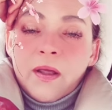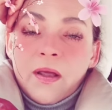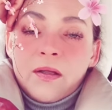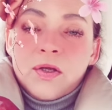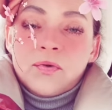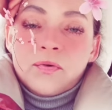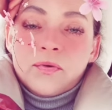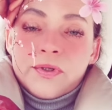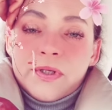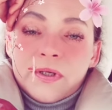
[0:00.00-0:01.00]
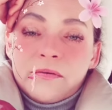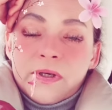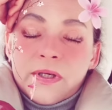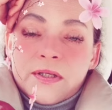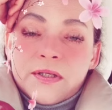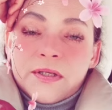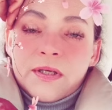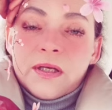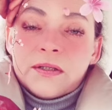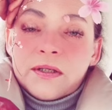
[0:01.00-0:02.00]
не курите, а говорите,
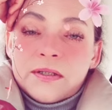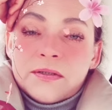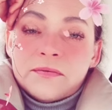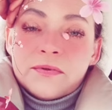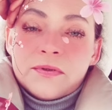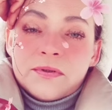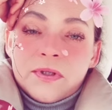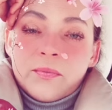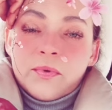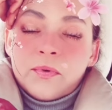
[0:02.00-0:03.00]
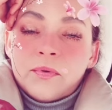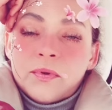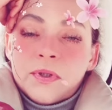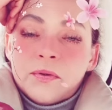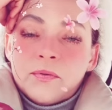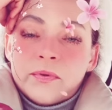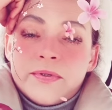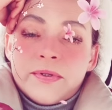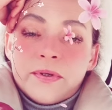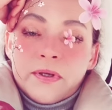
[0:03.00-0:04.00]
я отказываюсь на полгода от
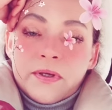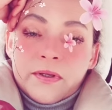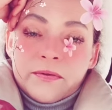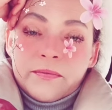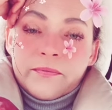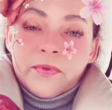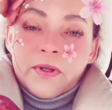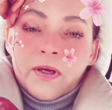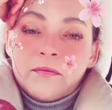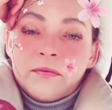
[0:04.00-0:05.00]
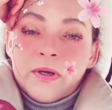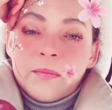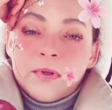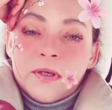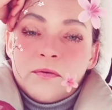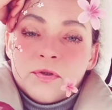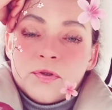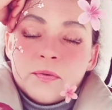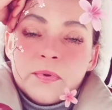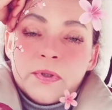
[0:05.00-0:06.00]
сигарет. Да, во имя того,
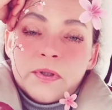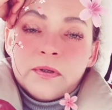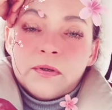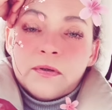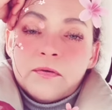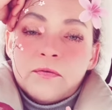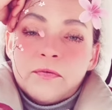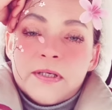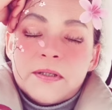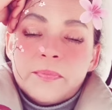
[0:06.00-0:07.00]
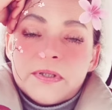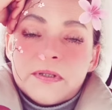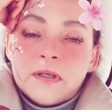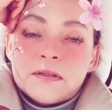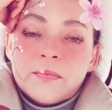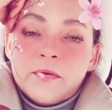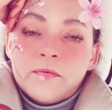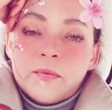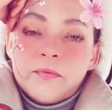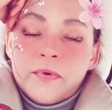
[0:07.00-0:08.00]
чтобы Вася признался
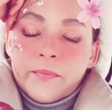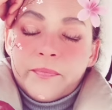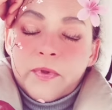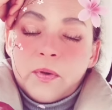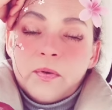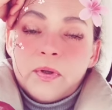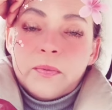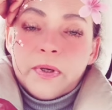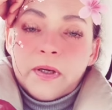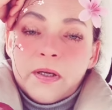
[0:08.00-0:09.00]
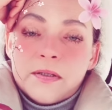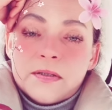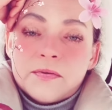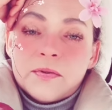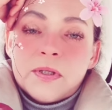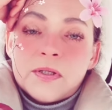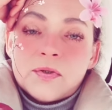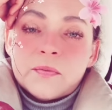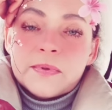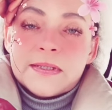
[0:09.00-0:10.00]
мне в любви. Такое не прокатится. Все
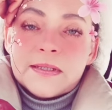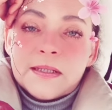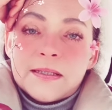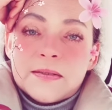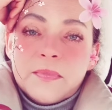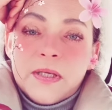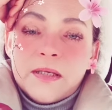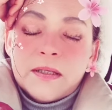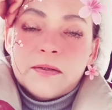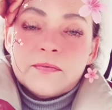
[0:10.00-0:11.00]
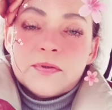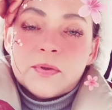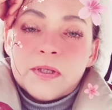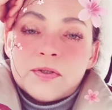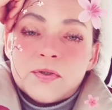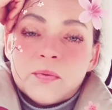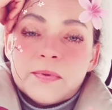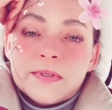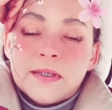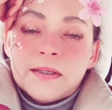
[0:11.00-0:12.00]
должно быть соразмеренно, все должно
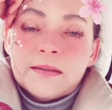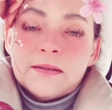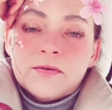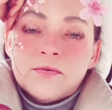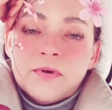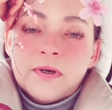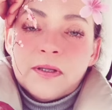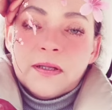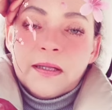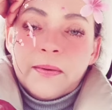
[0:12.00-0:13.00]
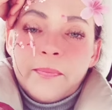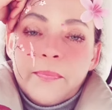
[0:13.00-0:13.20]
быть адекватно.